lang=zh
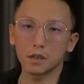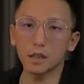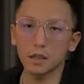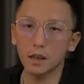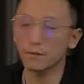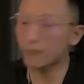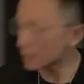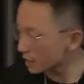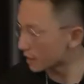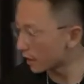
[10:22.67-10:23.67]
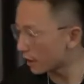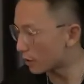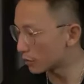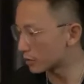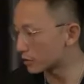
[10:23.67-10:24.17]
在这里，我给你
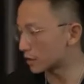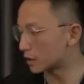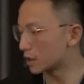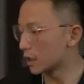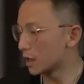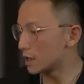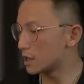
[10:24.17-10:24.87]
留一个思考题：